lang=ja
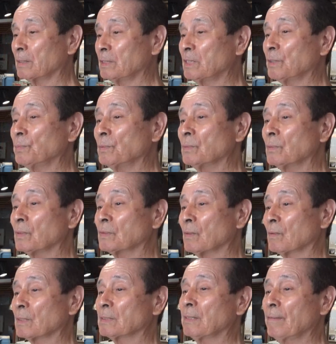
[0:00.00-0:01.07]
自分の
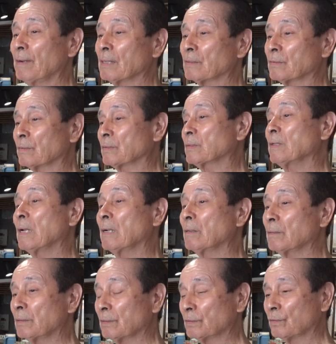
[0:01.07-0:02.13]
その世話す
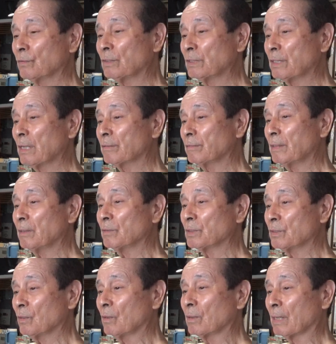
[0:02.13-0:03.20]
るするしてくれる
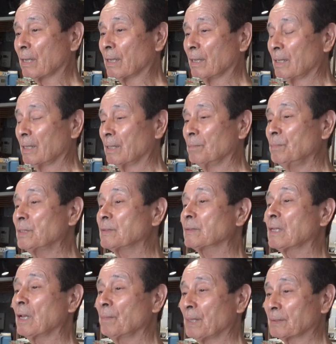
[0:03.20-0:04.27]
人をね見
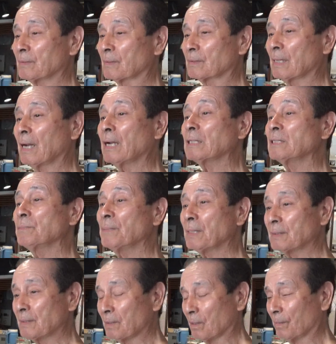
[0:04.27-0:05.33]
つけます探し
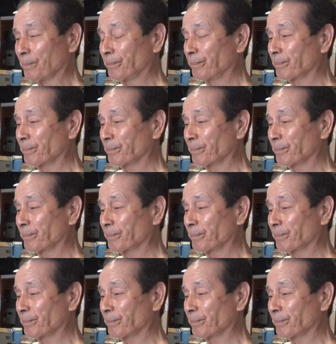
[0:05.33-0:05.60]
ますよ